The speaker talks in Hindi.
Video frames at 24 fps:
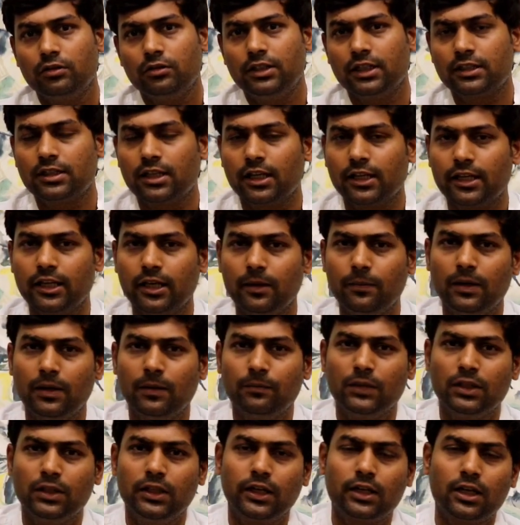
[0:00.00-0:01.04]
जैसा कि अभी
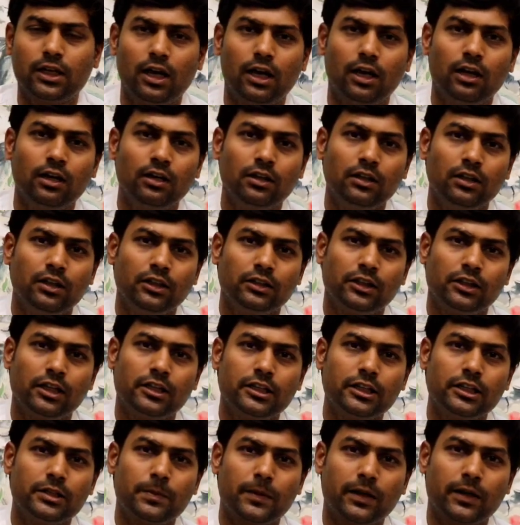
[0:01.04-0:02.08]
हमने देखा कि
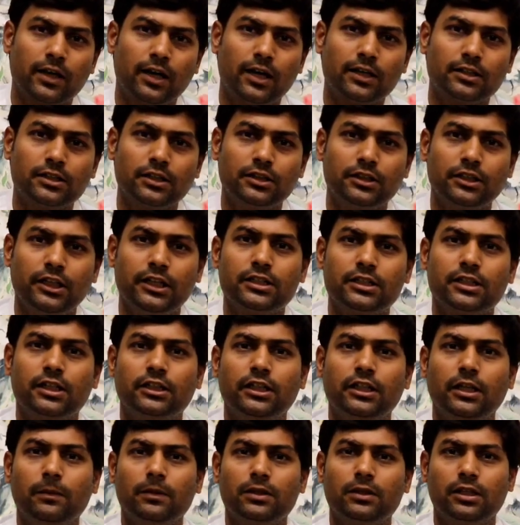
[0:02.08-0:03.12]
किस प्रकार से तेज
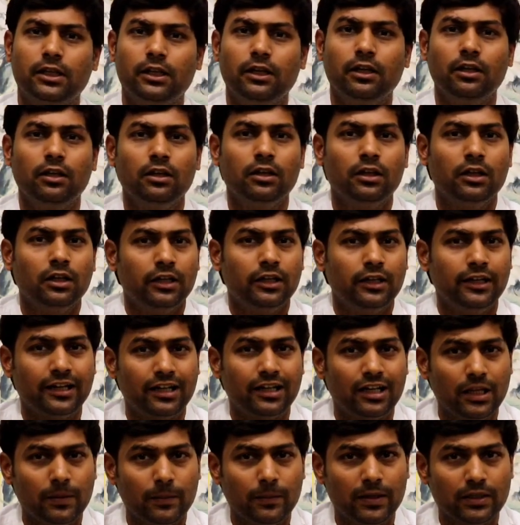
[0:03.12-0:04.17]
गति में से
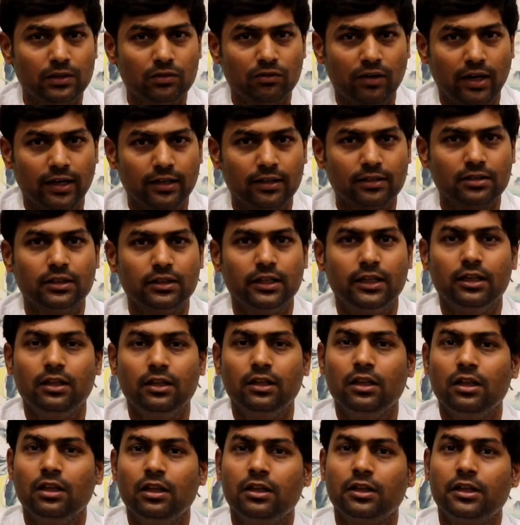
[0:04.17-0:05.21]
इटली में इस वायरस ने
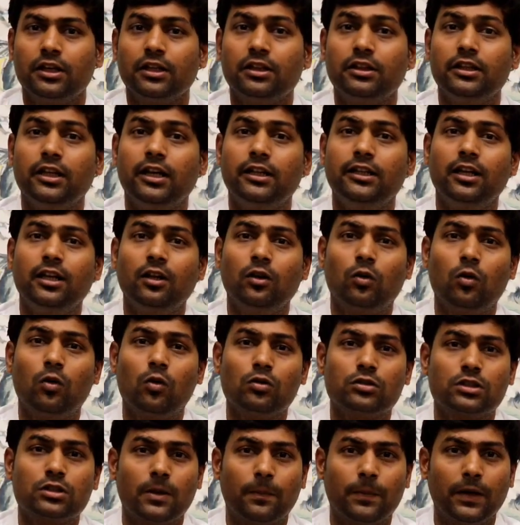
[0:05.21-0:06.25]
कितने अधिक लोगों
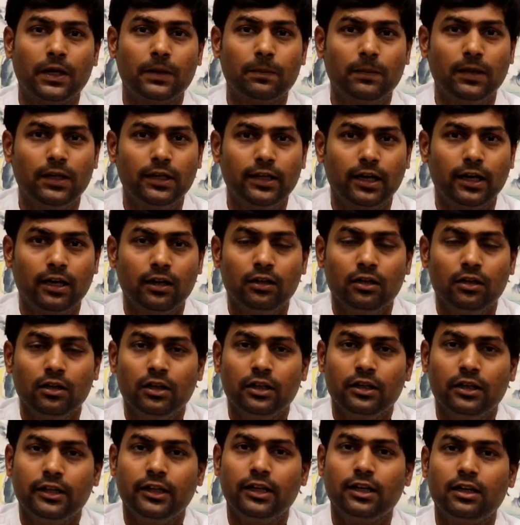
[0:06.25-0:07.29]
को चपेट में लिया
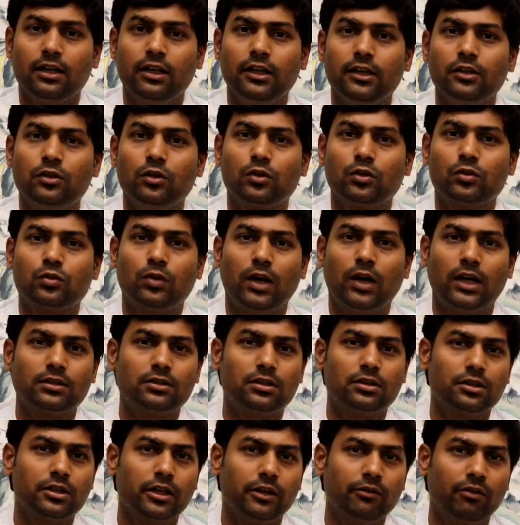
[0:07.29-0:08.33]
इटली जो
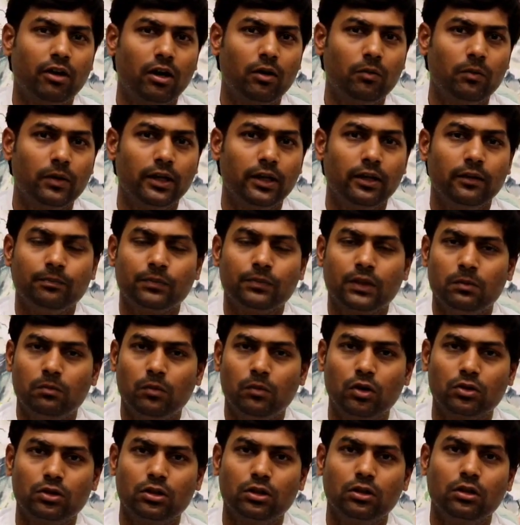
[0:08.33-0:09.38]
स्वास्थ्य सेवाओं में
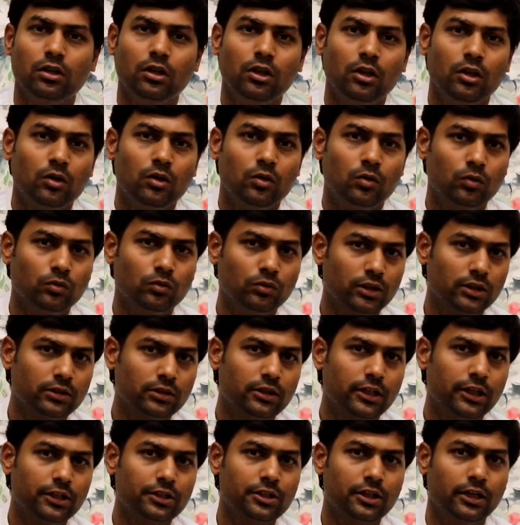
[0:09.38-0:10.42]
बहुत उन्नत
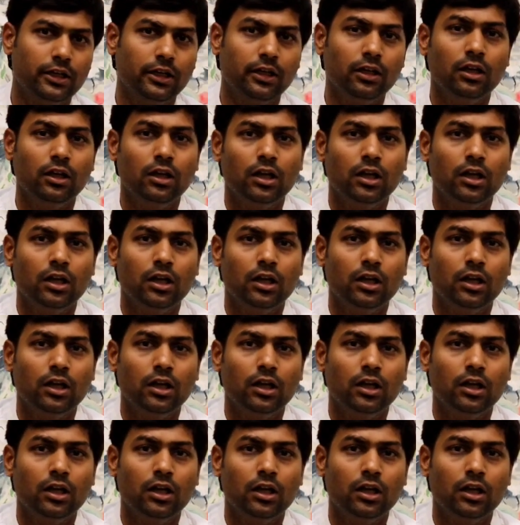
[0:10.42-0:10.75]
देश है